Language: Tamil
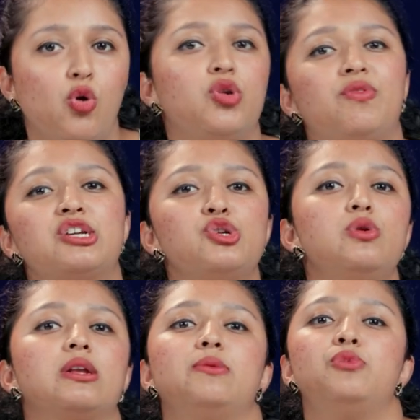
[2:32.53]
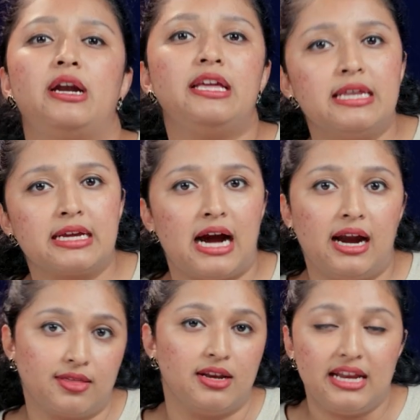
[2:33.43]
ஒரு வருஷம் உங்களுக்கு முன்னாடி இருக்குது
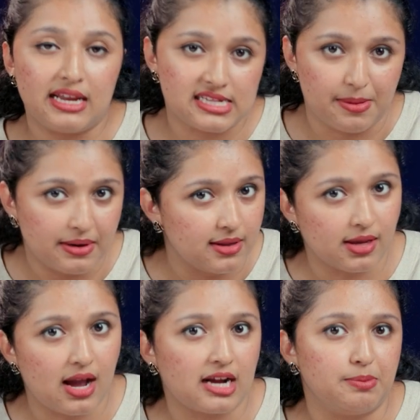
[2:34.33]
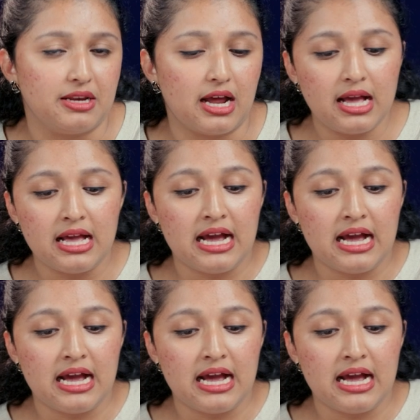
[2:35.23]
அடுத்த நீட் எக்ஸாம் எழுதுறதுக்காக அப்படின்னா